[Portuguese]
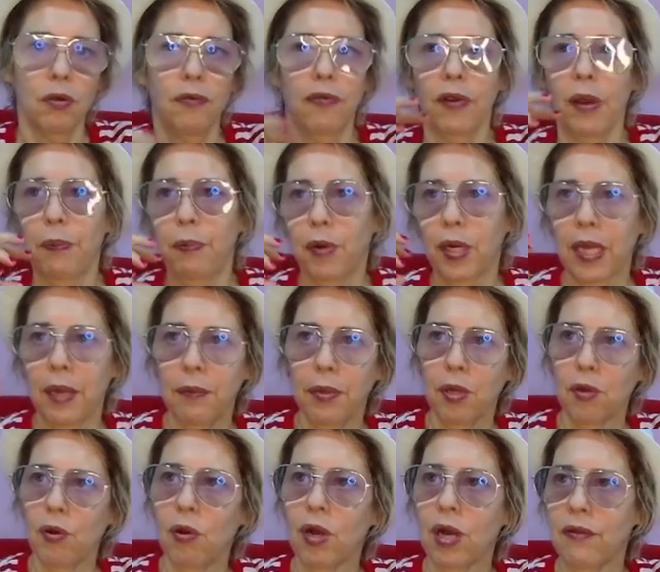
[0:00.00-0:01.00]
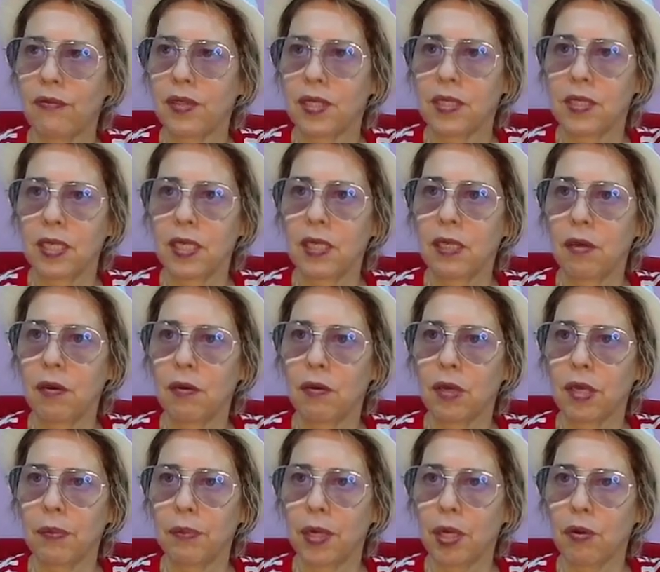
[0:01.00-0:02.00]
foi porque brigou com a vizinha ou
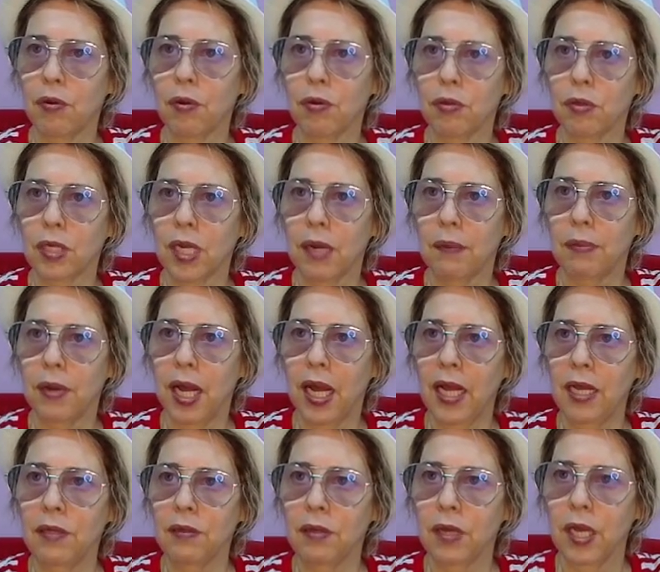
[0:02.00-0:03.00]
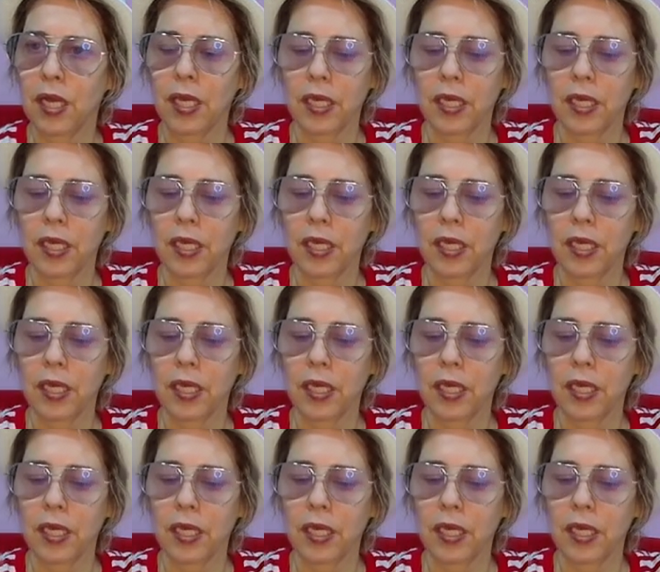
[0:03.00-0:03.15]
que brigou no trabalho,